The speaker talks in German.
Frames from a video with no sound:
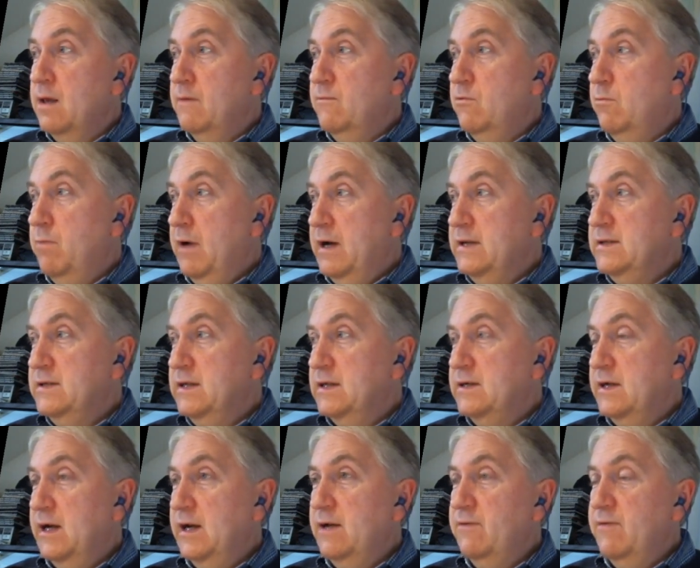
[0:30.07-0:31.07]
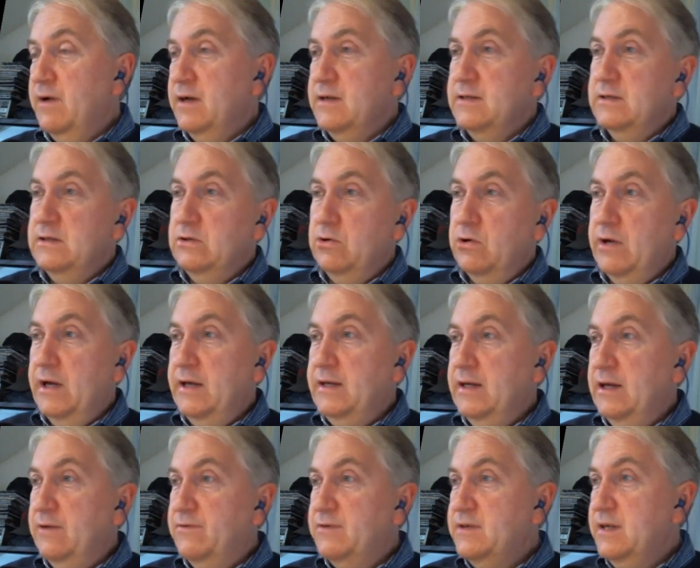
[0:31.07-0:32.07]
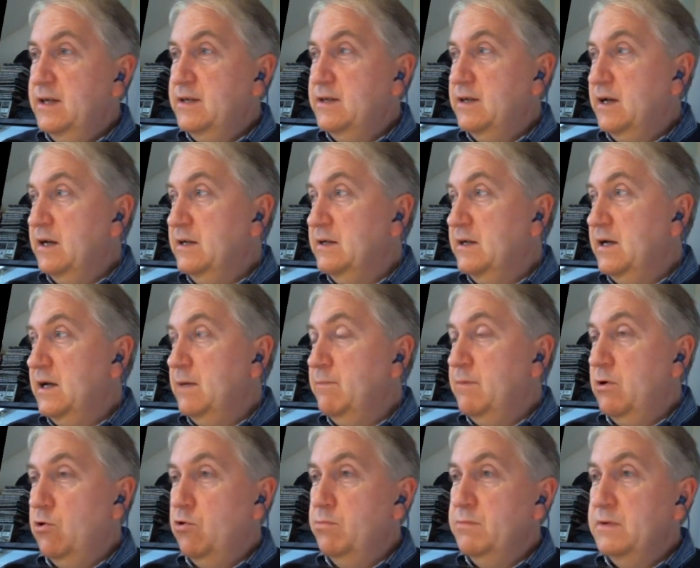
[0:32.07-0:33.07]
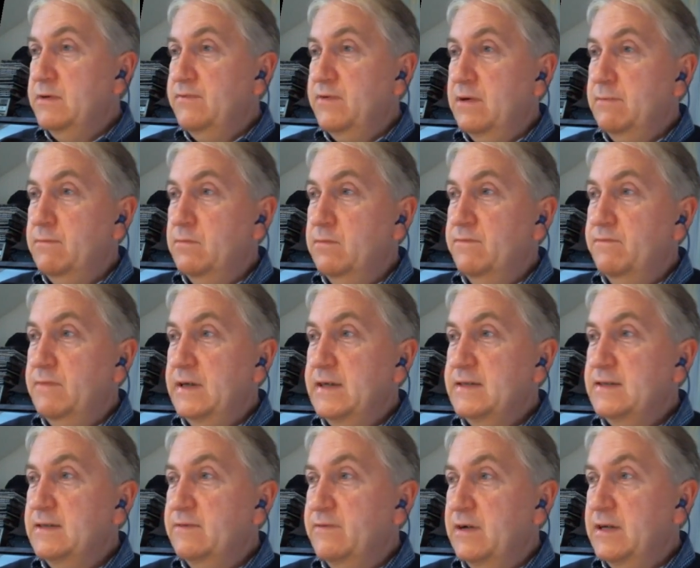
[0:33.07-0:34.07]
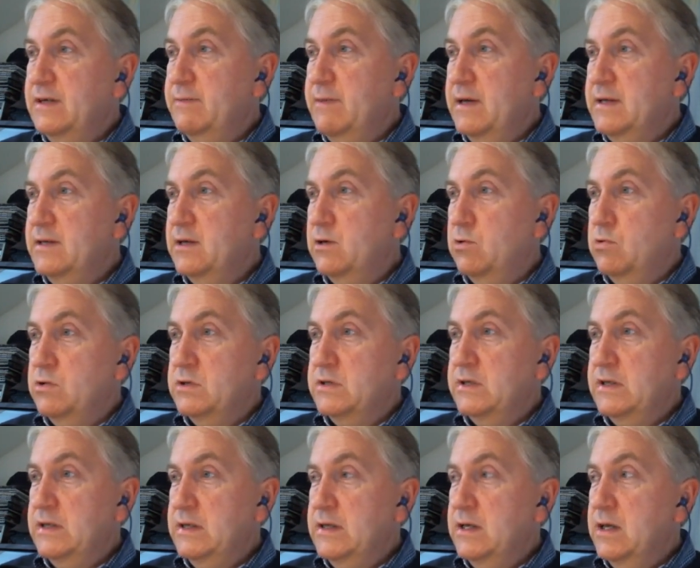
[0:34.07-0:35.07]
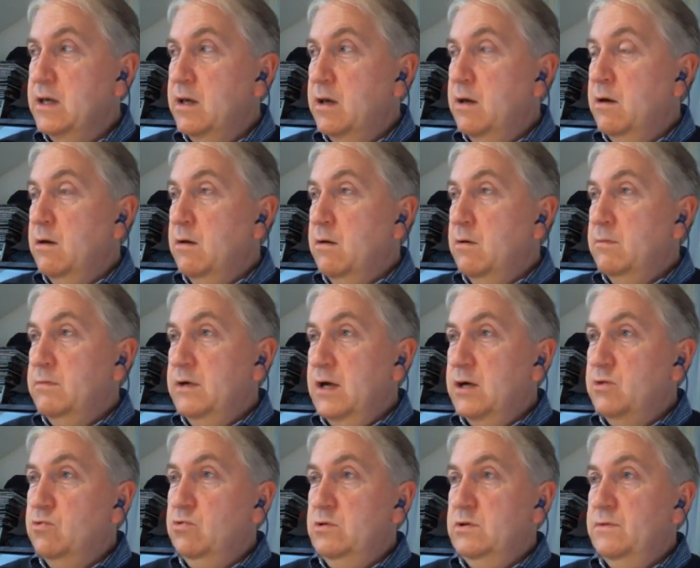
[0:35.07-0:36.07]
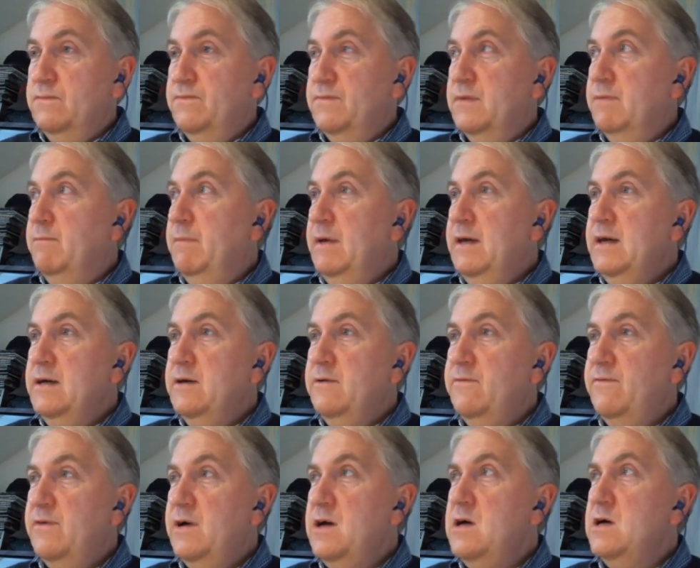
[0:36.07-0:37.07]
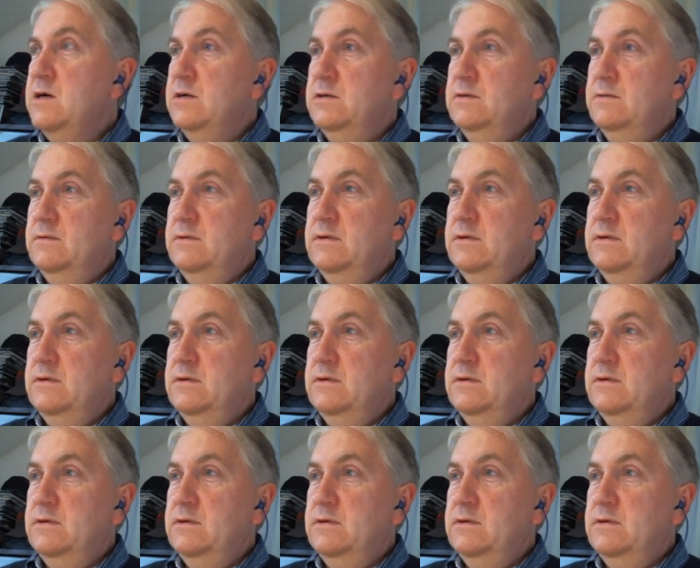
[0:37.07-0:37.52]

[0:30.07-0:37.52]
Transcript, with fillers: wobei sie da teilweise noch NEFZ-Angaben auch mit vermixen, weil die besser aussehen. Na gut, mehr erfahren.